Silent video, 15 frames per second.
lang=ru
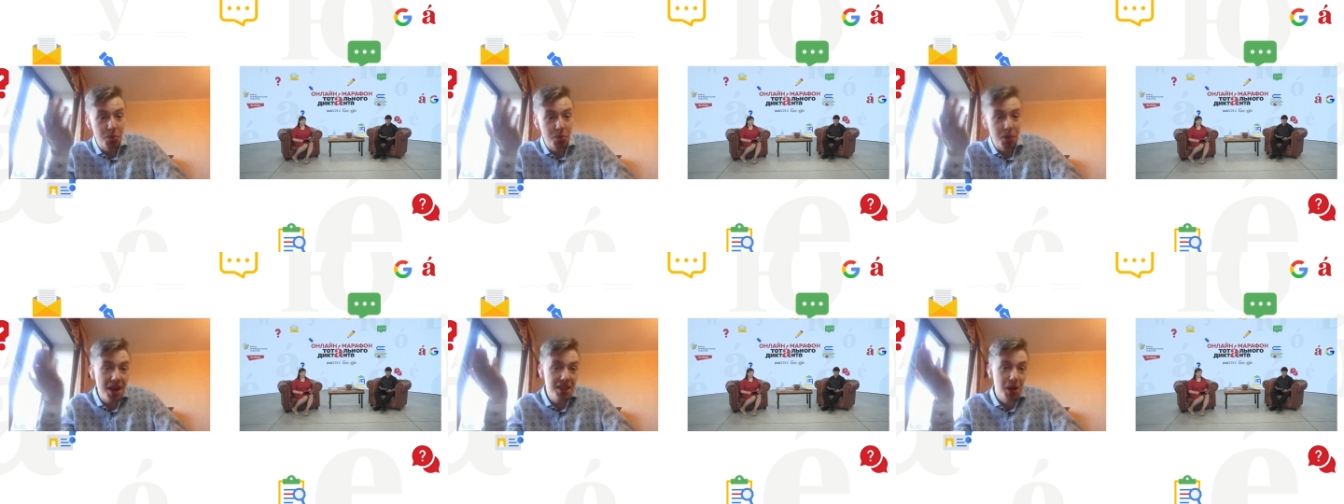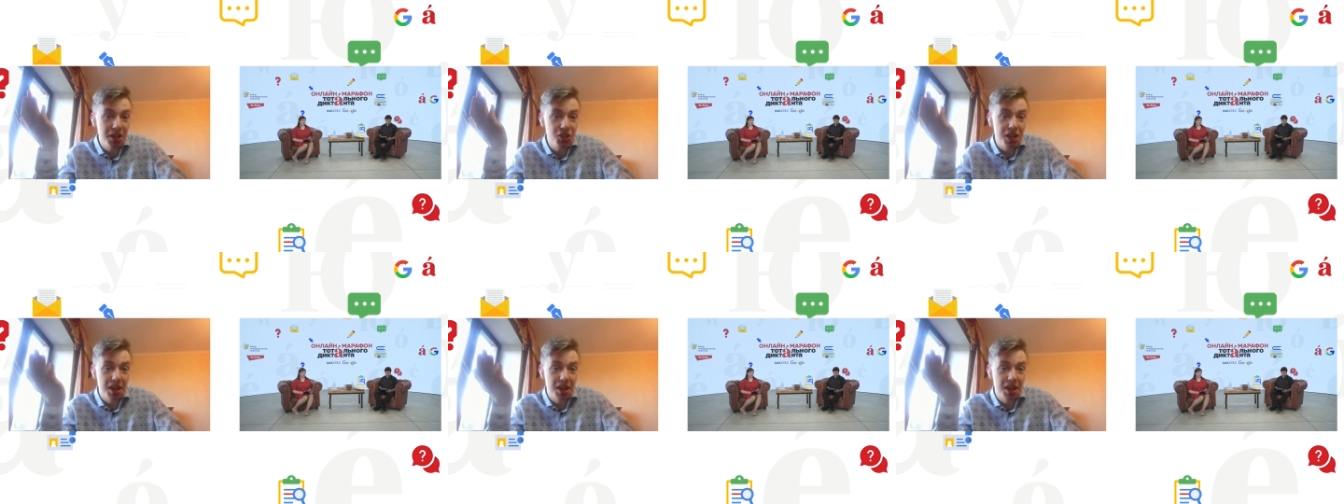но у меня есть
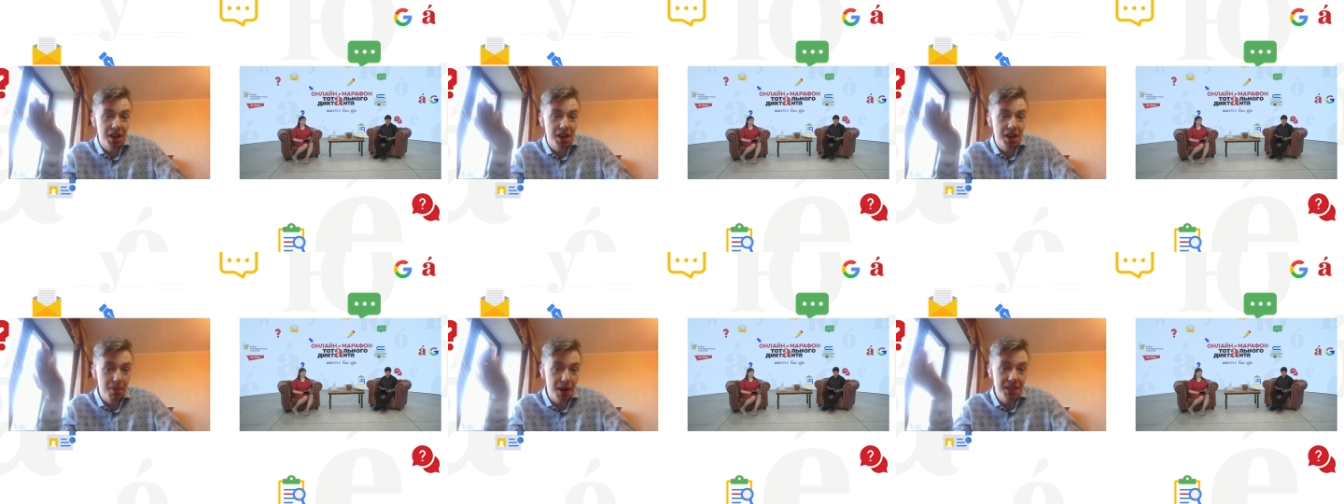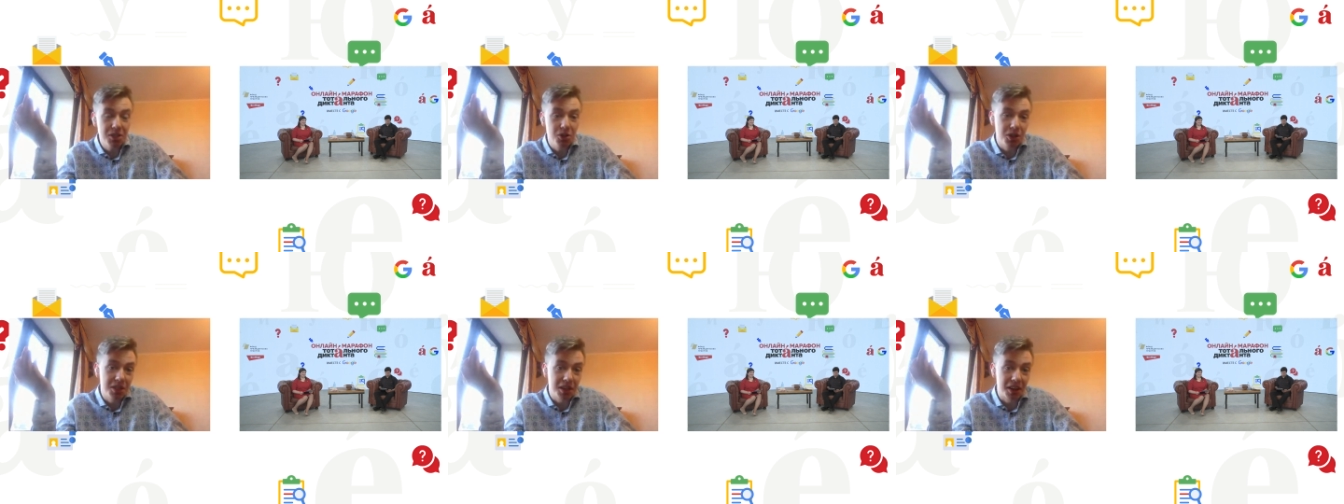младшие братья и
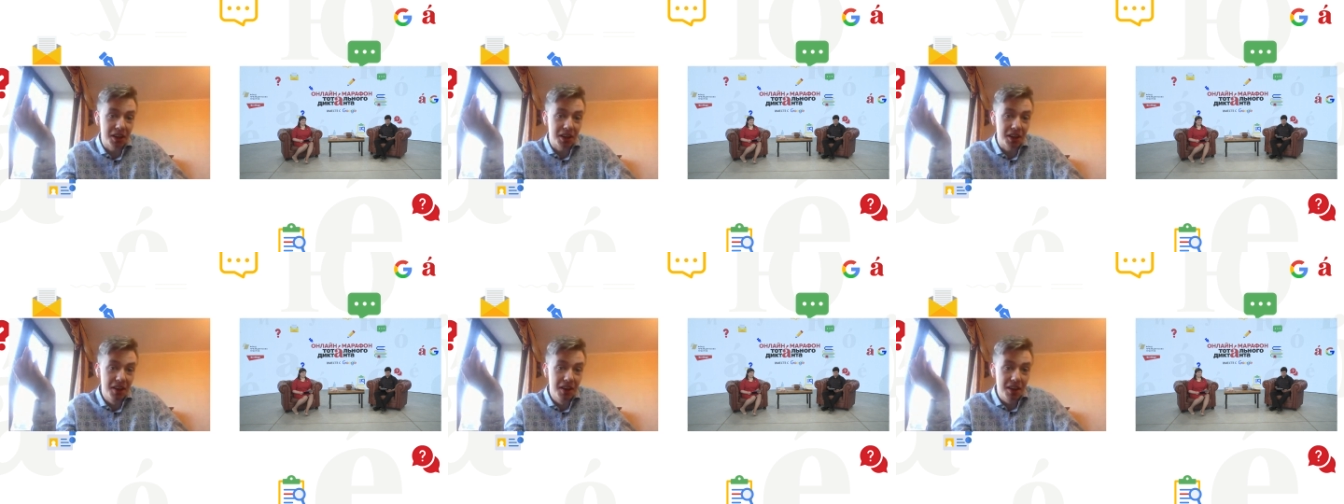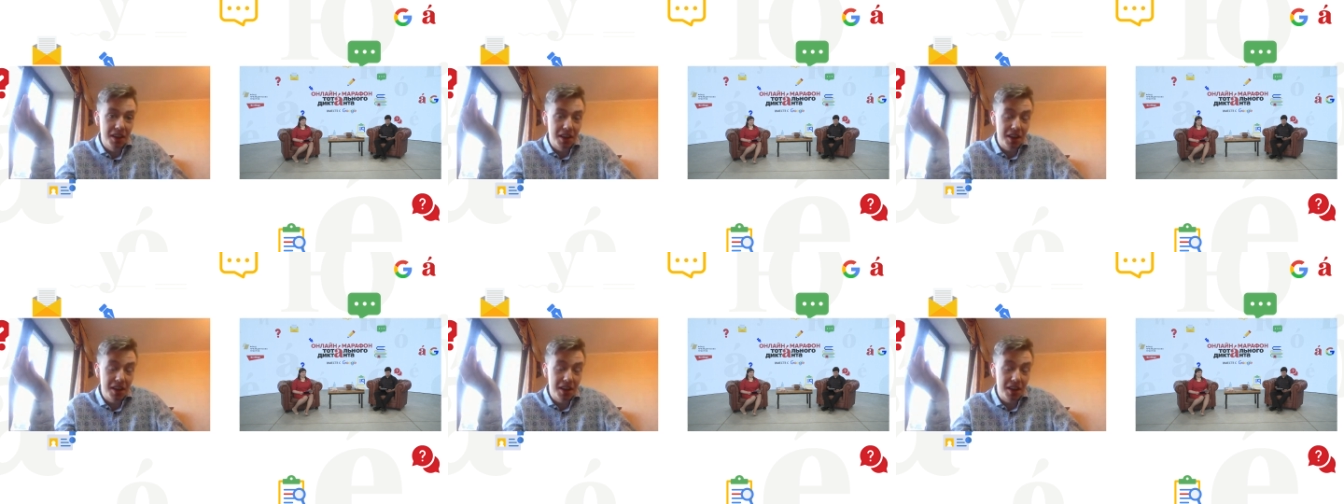сестры.